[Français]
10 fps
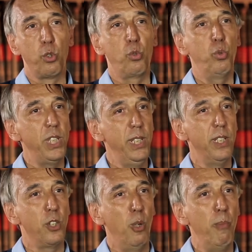se soucie
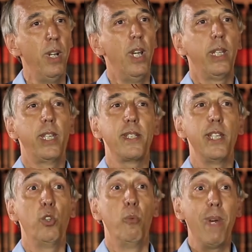des hommes, qui
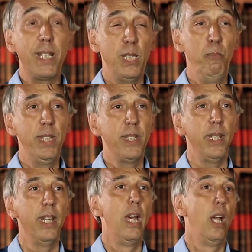essaye de
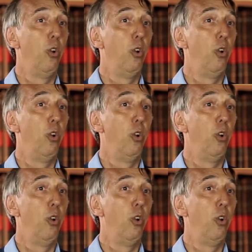maximiser